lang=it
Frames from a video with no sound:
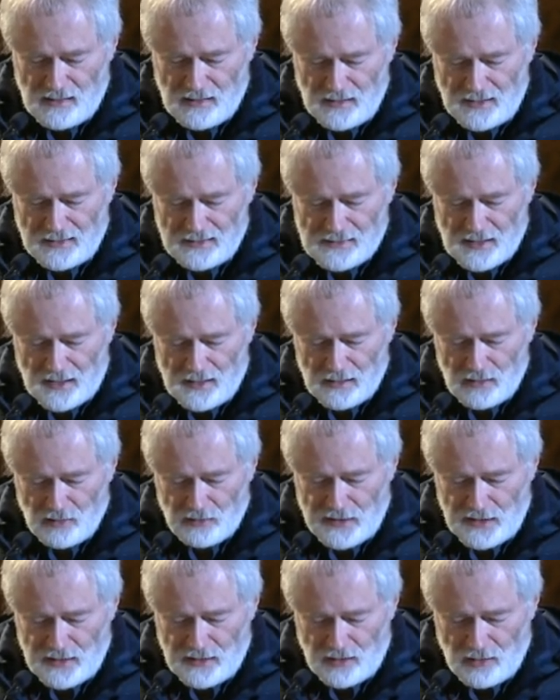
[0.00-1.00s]
Entrato
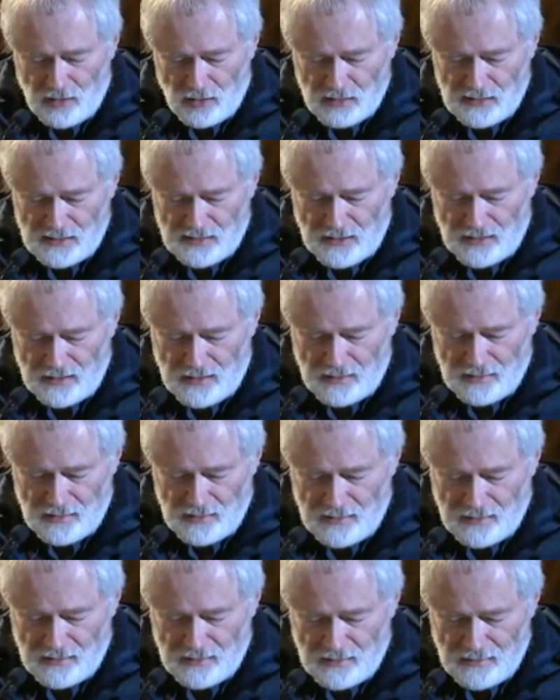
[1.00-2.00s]
nella lotta,
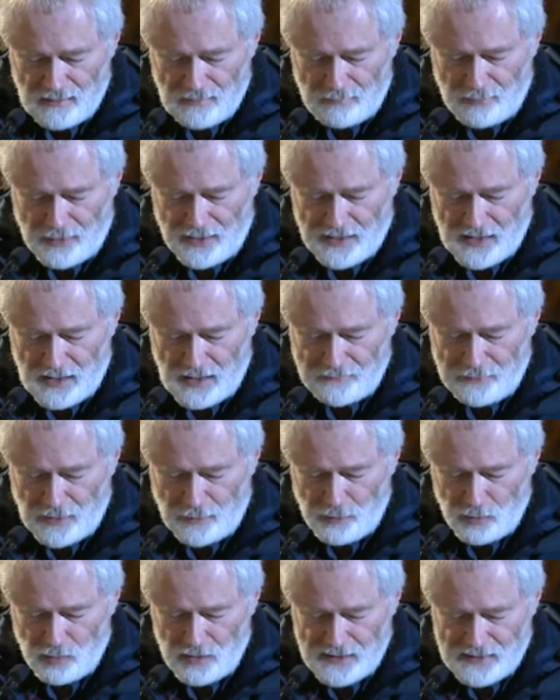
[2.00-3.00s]
pregava
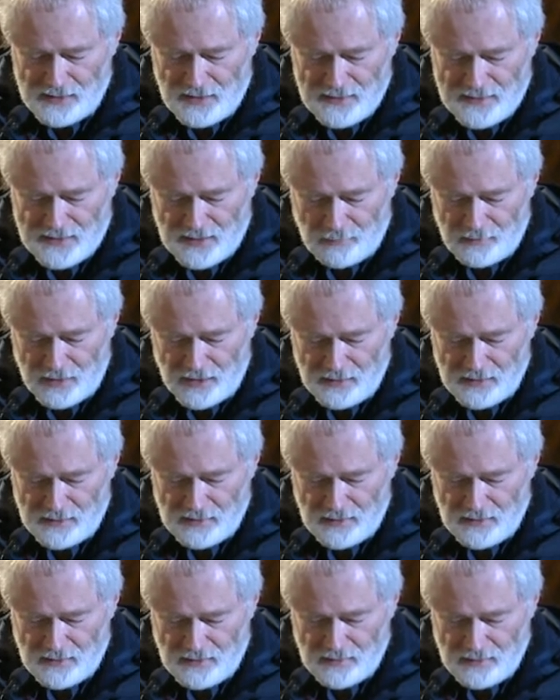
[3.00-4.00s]
più
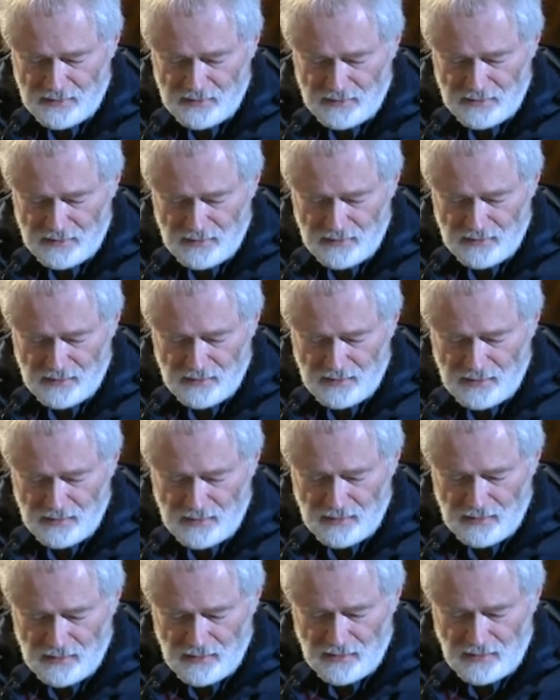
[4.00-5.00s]
intensamente
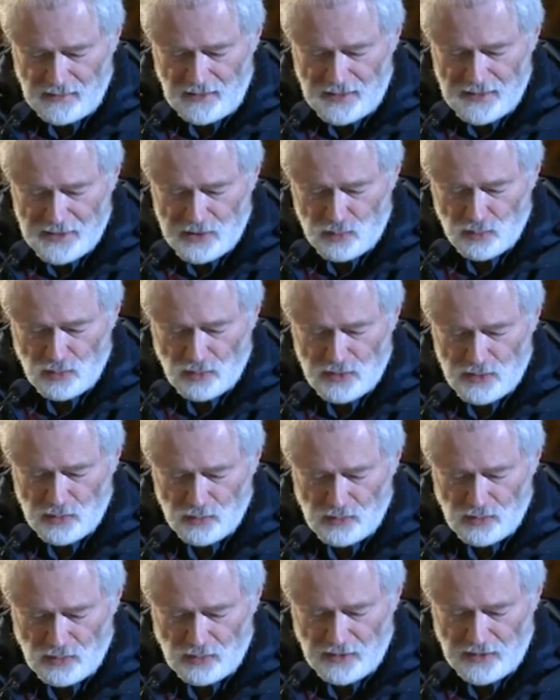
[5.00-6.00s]
e il suo
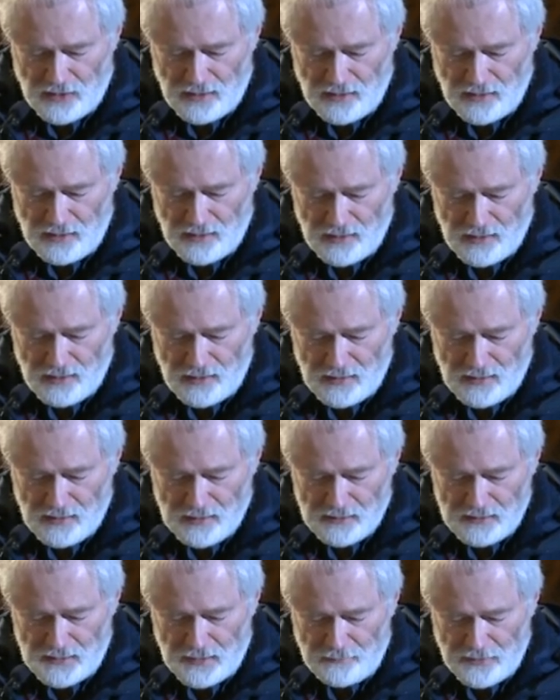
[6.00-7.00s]
sudore
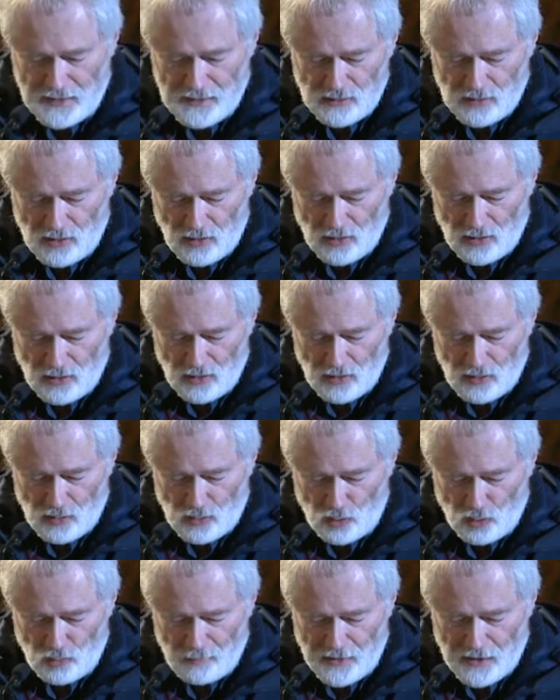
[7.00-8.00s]
diventò
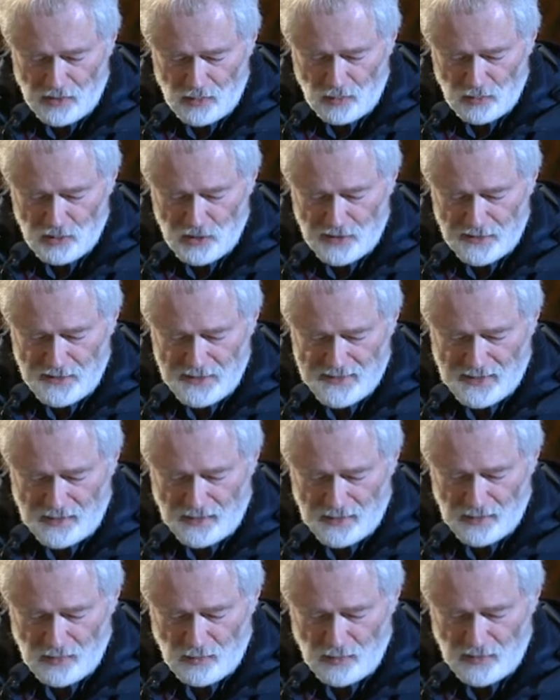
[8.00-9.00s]
come gocce di
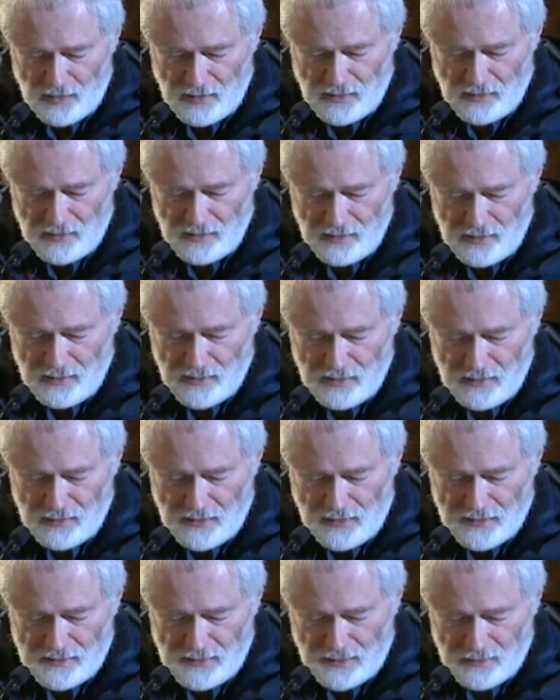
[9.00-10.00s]
sangue
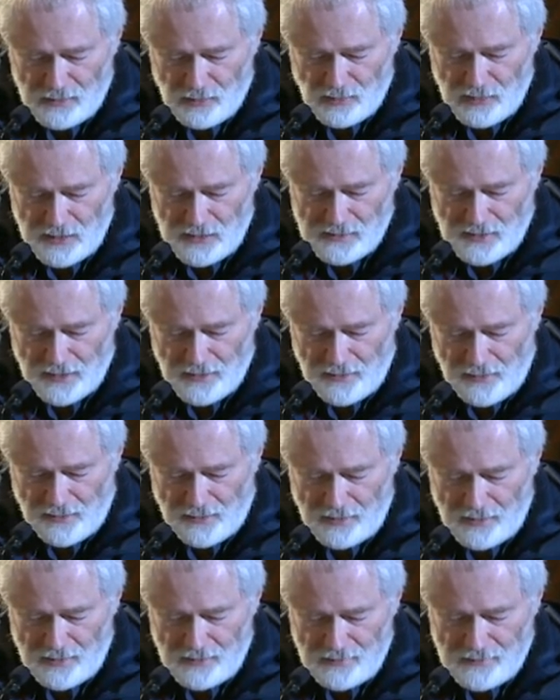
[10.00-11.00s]
che cadono in
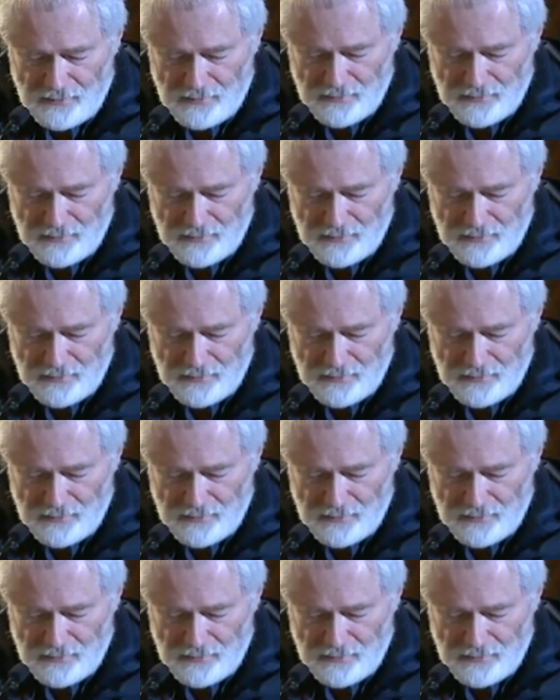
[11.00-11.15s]
terra.